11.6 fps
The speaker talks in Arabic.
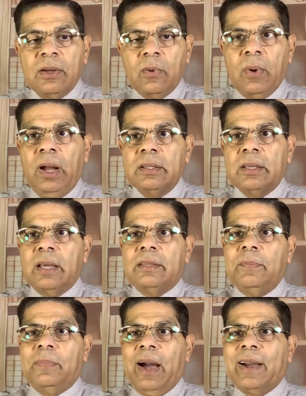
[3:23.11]
واحد
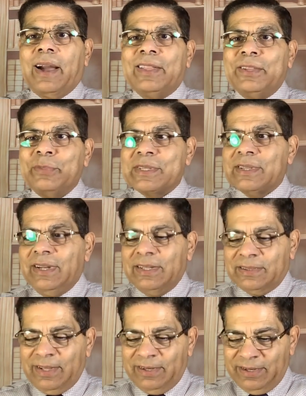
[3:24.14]
كاتب حاجة عن المسيح
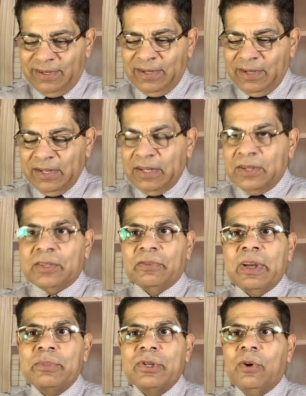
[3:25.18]
التاني
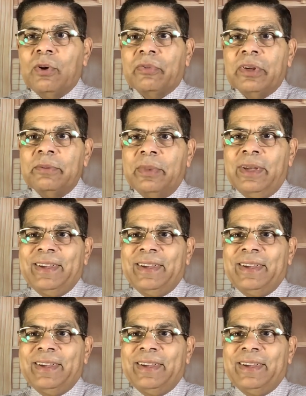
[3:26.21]
تفهمش هو فهم